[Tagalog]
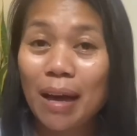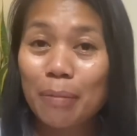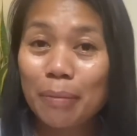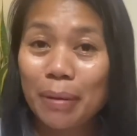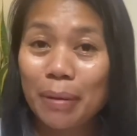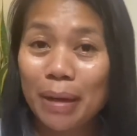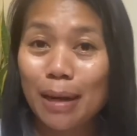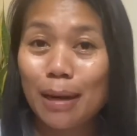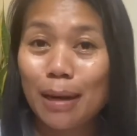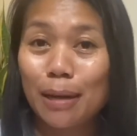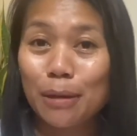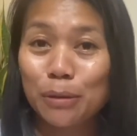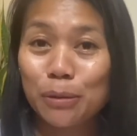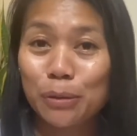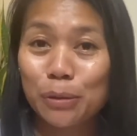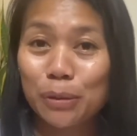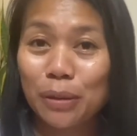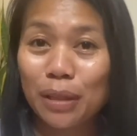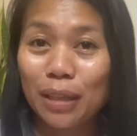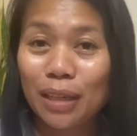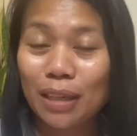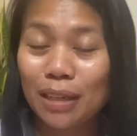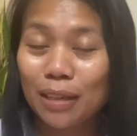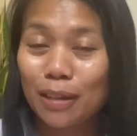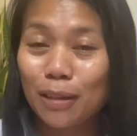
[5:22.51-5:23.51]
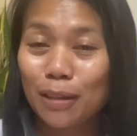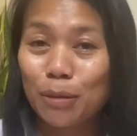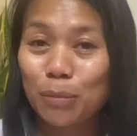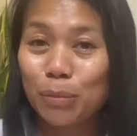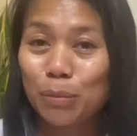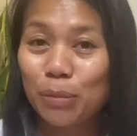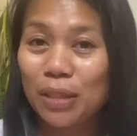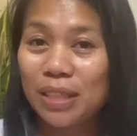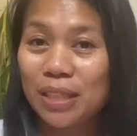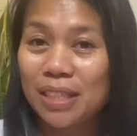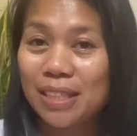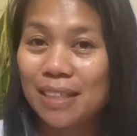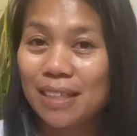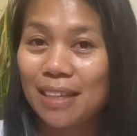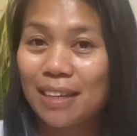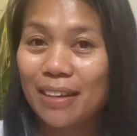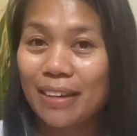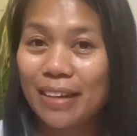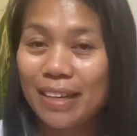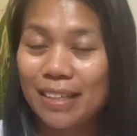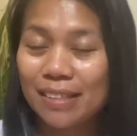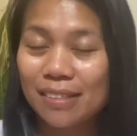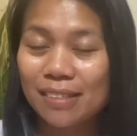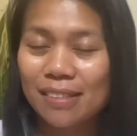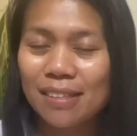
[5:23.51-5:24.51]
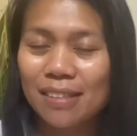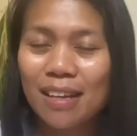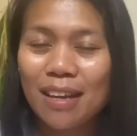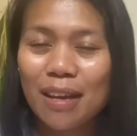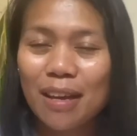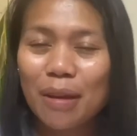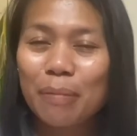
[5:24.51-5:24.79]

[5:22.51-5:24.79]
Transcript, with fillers: para lang kunin ang iyong police clearance.